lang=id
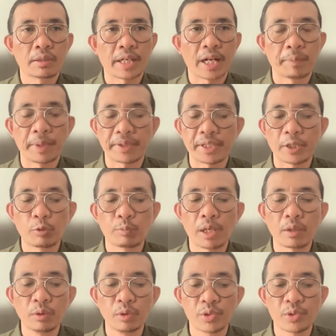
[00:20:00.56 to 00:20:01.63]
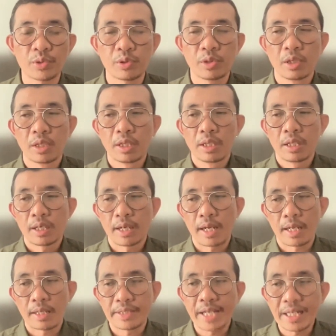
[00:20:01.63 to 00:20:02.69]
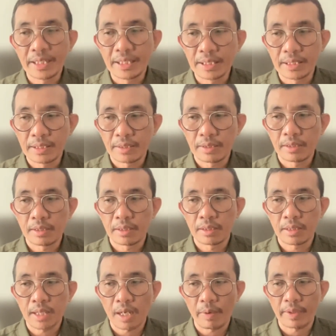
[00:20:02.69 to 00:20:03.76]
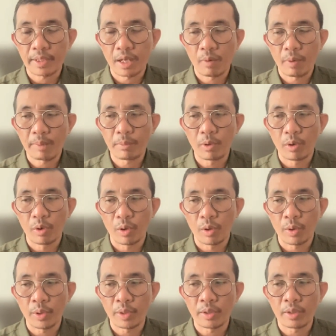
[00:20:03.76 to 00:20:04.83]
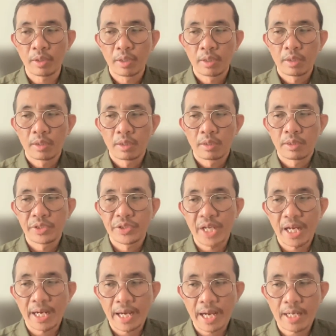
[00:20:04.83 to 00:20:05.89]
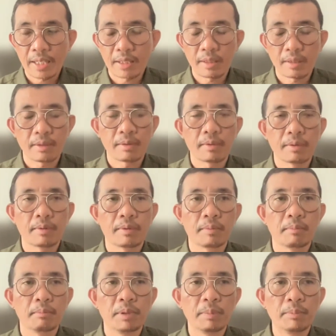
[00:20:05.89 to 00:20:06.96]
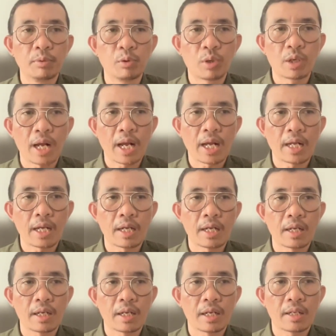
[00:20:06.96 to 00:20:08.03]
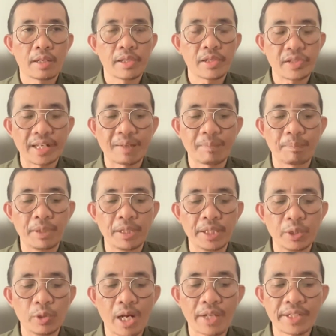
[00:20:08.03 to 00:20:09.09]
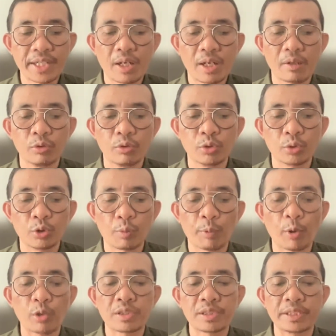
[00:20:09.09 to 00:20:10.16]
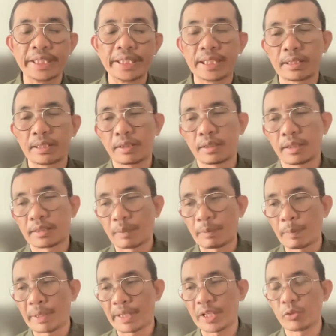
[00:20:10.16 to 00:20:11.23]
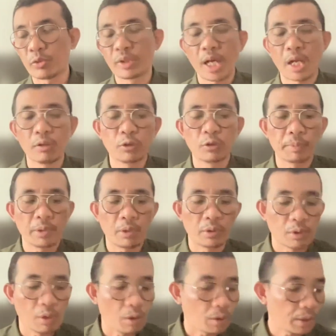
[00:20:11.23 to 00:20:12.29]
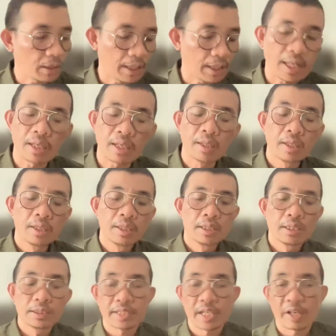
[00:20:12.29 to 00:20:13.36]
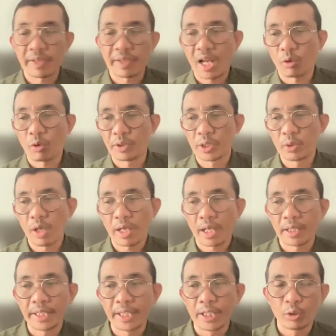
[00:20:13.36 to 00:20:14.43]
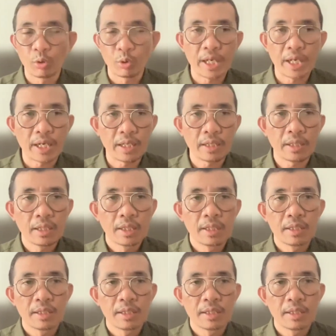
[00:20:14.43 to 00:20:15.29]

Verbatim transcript: trafficnya itu bagus. Nah, jadi kawan-kawan mohon jangan membuka snack video hanya untuk posting, tapi pakai juga untuk menonton karena traffic akun itu akan dihitung dari